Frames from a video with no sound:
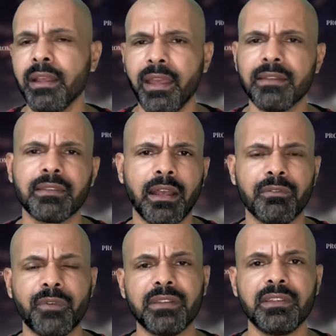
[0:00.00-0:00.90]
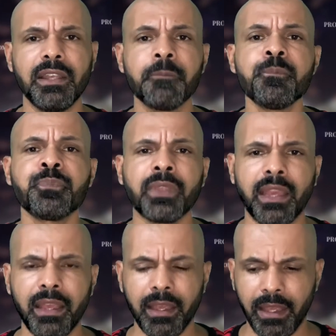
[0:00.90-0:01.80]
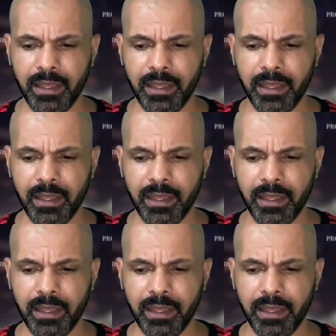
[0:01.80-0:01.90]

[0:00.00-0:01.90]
Essa, fazer é,